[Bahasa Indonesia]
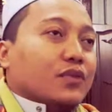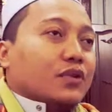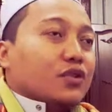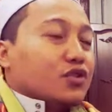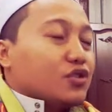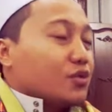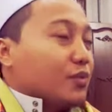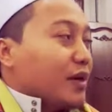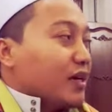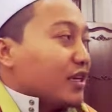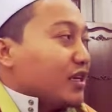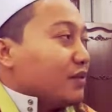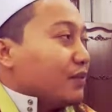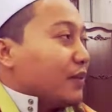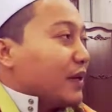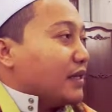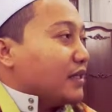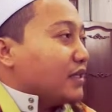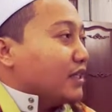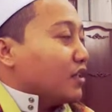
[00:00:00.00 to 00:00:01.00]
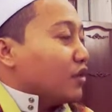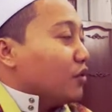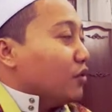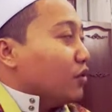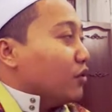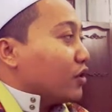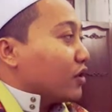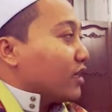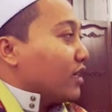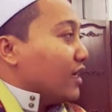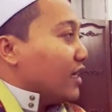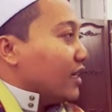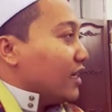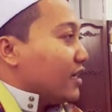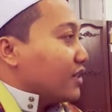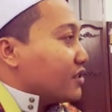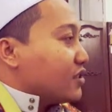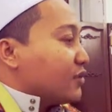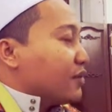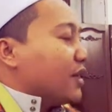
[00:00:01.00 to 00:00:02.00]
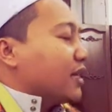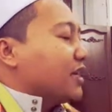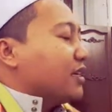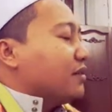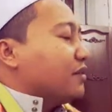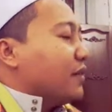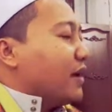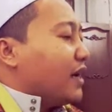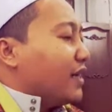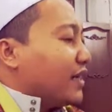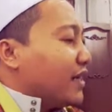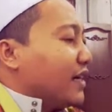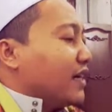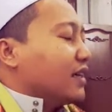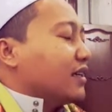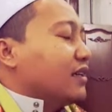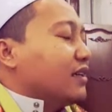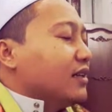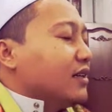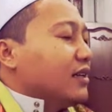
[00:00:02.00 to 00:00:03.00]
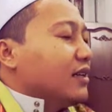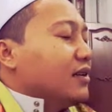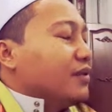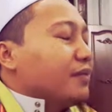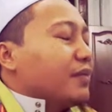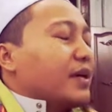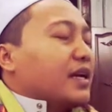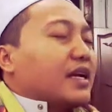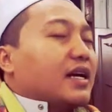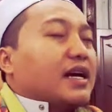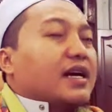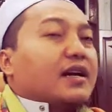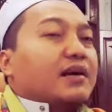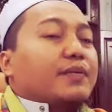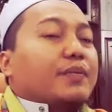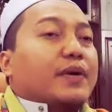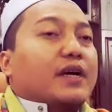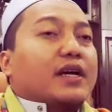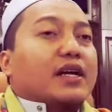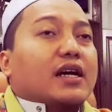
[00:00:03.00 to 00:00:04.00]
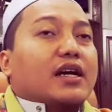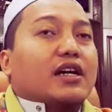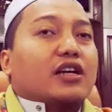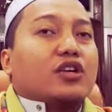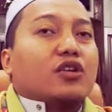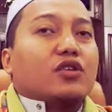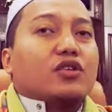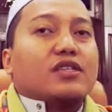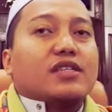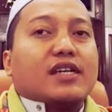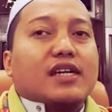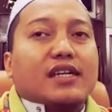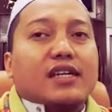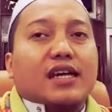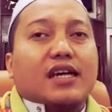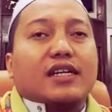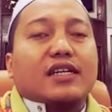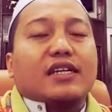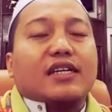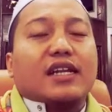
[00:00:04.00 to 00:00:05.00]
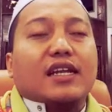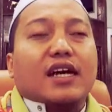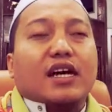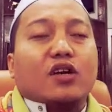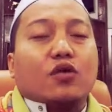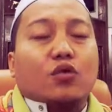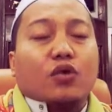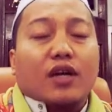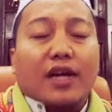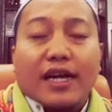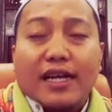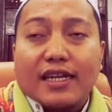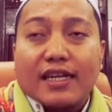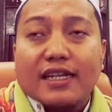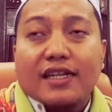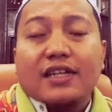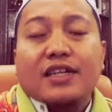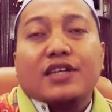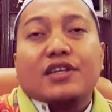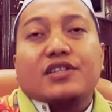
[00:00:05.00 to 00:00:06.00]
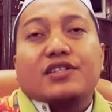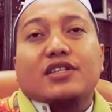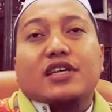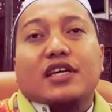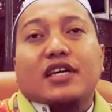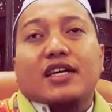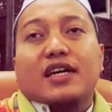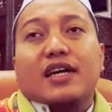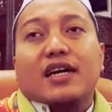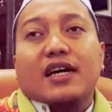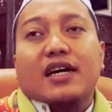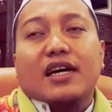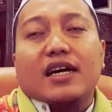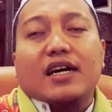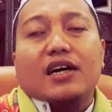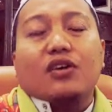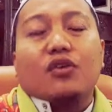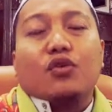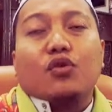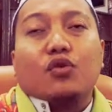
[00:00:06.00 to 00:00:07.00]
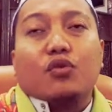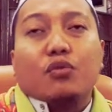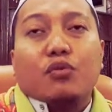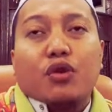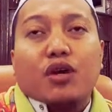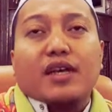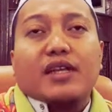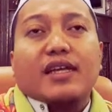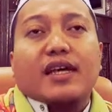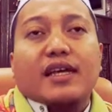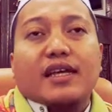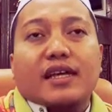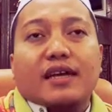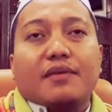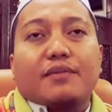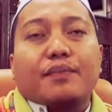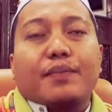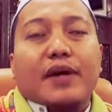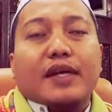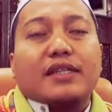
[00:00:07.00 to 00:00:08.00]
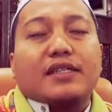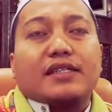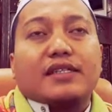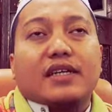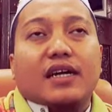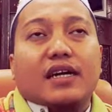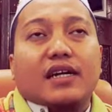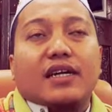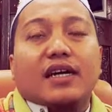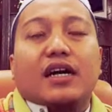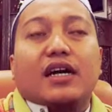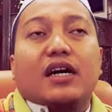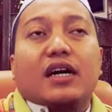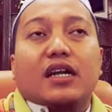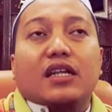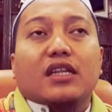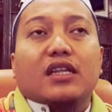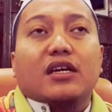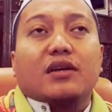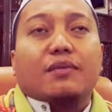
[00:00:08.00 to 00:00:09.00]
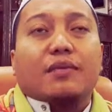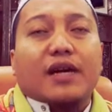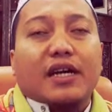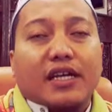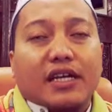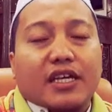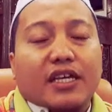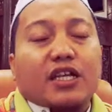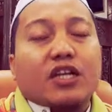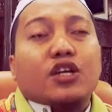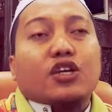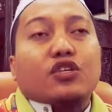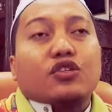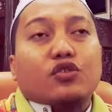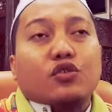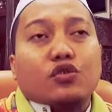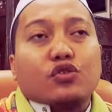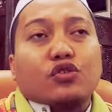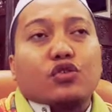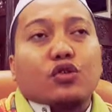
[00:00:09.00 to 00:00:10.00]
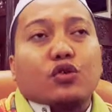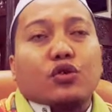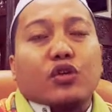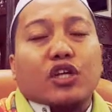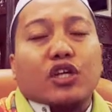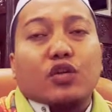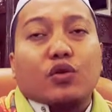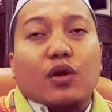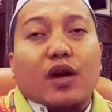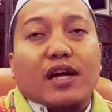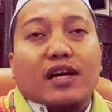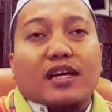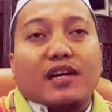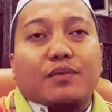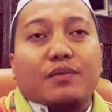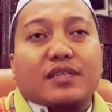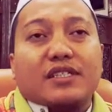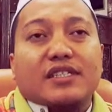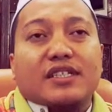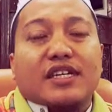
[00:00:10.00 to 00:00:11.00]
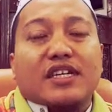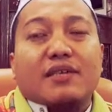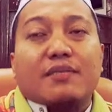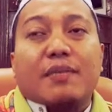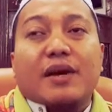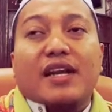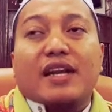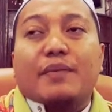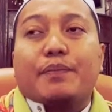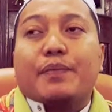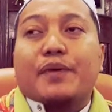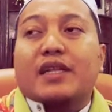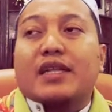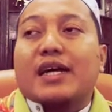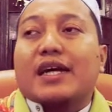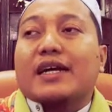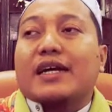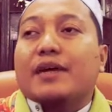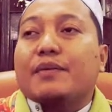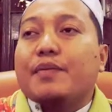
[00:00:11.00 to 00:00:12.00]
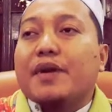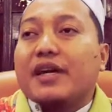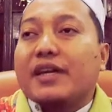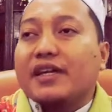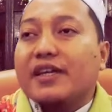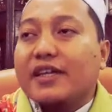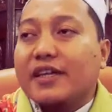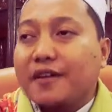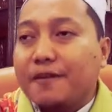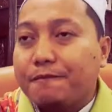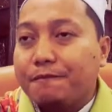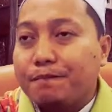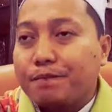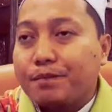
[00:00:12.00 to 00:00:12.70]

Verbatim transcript: semakin panjang umurnya semakin banyak perkara-perkara dosa yang dilakukan sehingga umurnya yang panjang yang Allah bagi justru itu akan menjadi malapetaka baginya